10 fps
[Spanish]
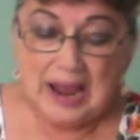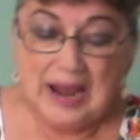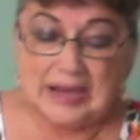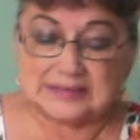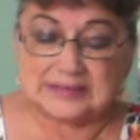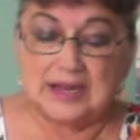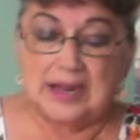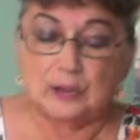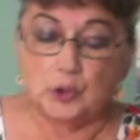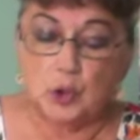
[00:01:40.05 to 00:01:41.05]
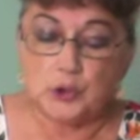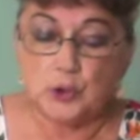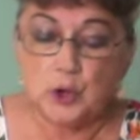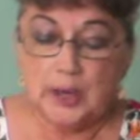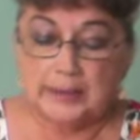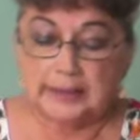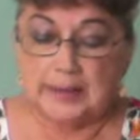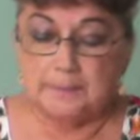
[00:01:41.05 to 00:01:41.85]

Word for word: hasta el arroyo que